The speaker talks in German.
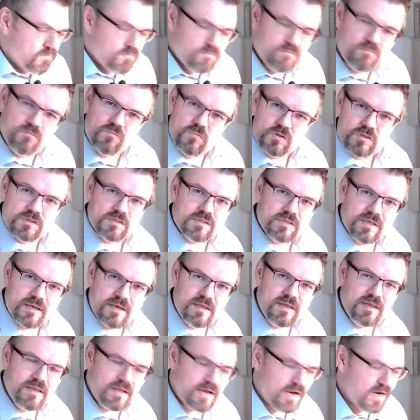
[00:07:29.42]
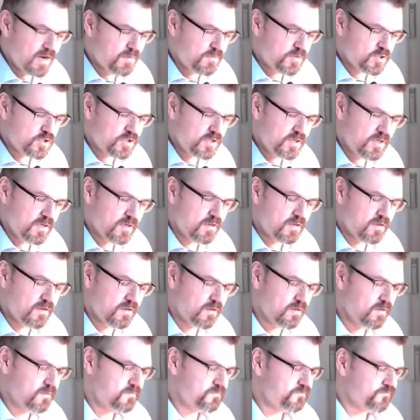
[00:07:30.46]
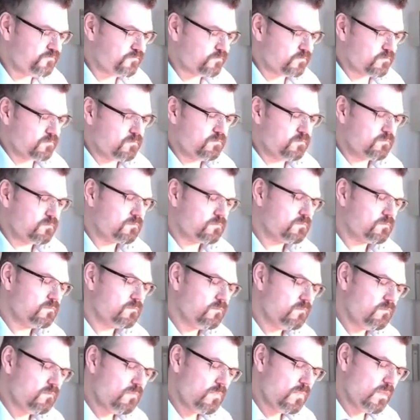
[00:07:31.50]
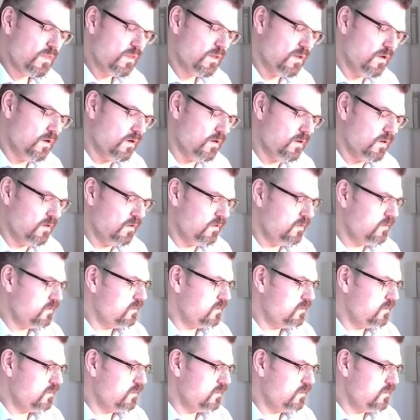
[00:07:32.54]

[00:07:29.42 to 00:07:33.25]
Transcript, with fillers: Ist das eine ideale Maschine? Ja? Äh,